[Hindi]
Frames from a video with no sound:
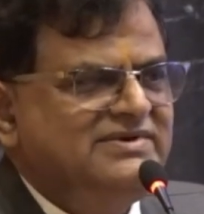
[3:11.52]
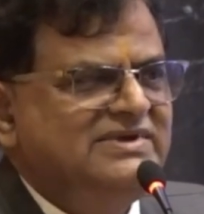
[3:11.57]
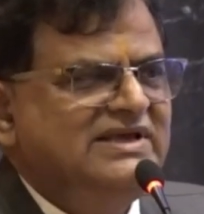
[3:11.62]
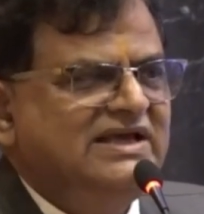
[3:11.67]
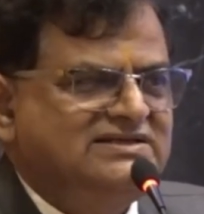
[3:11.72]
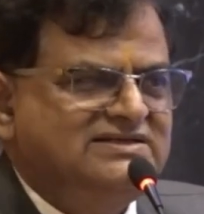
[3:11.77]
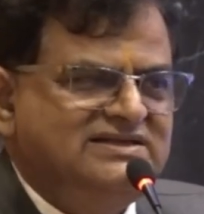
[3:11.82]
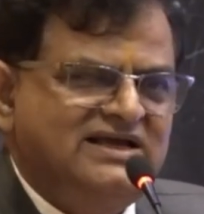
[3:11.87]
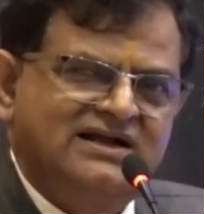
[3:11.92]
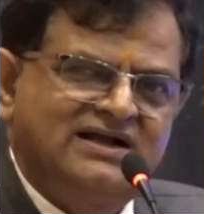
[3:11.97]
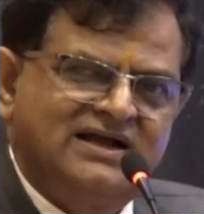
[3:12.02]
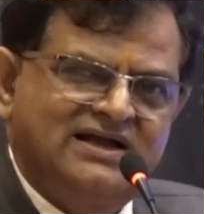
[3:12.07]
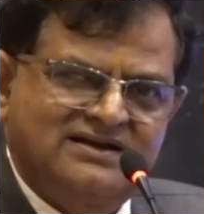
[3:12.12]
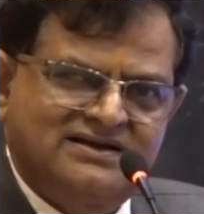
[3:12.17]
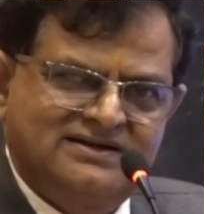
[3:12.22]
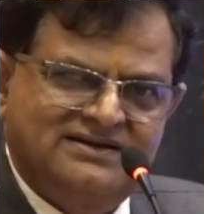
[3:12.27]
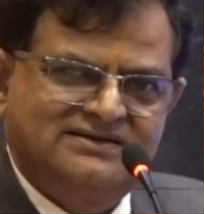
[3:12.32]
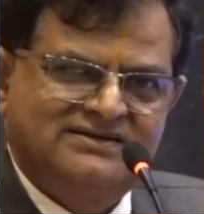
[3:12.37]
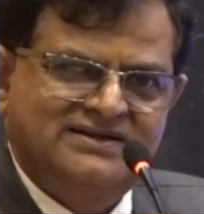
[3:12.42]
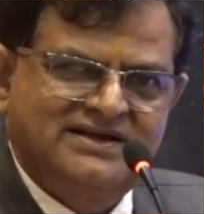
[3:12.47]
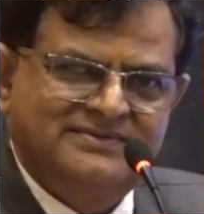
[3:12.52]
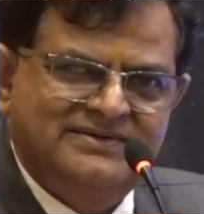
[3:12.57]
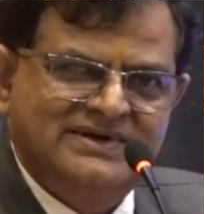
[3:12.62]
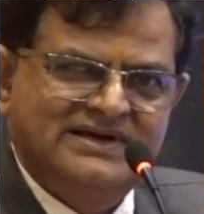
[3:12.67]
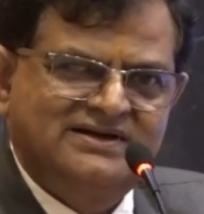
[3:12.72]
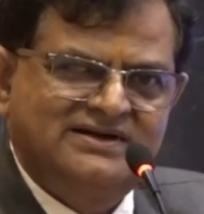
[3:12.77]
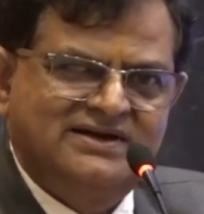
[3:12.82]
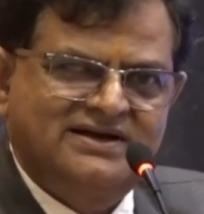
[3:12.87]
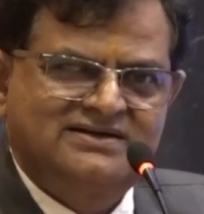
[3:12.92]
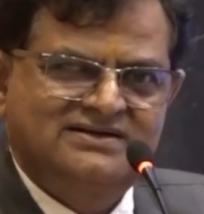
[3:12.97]
भी अच्छा कार्य करते हैं
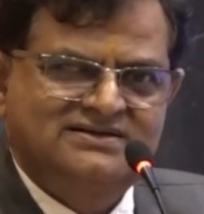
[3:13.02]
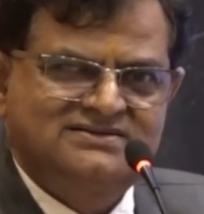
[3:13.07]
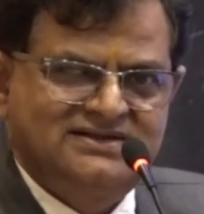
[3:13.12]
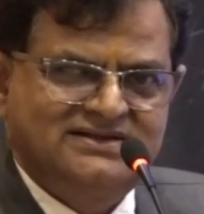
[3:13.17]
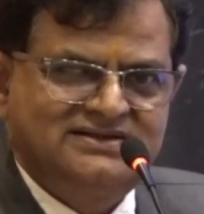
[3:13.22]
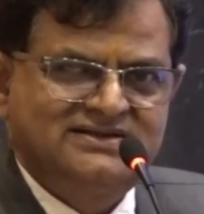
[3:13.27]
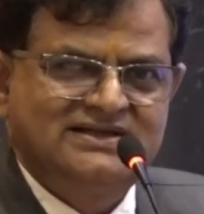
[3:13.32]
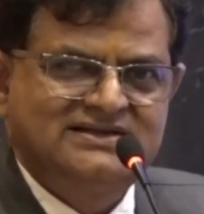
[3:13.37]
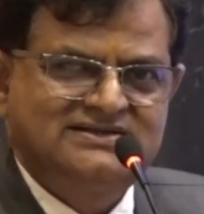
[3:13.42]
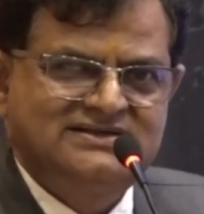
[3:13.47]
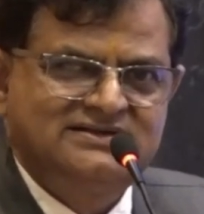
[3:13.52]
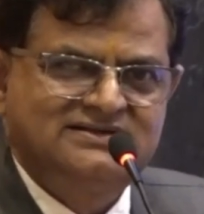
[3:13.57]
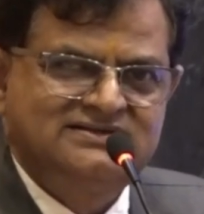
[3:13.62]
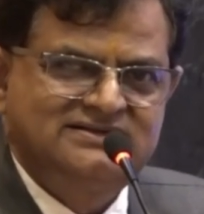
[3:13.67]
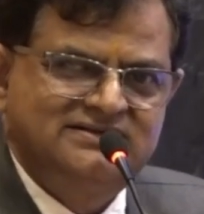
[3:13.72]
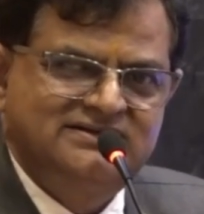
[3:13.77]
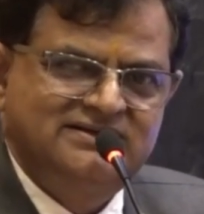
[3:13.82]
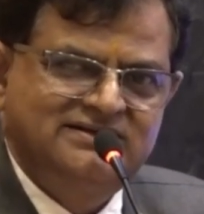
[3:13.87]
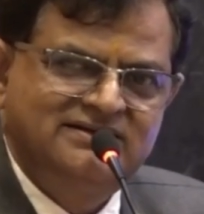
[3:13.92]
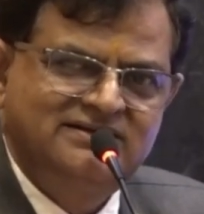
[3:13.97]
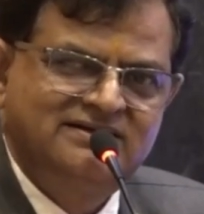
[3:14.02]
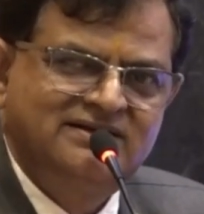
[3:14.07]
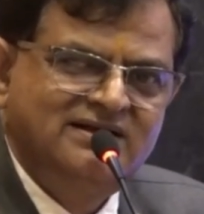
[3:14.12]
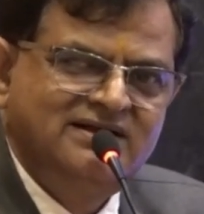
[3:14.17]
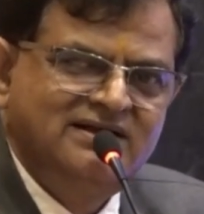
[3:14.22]
हमारी डॉक्टर सत्या सिंह जी हैं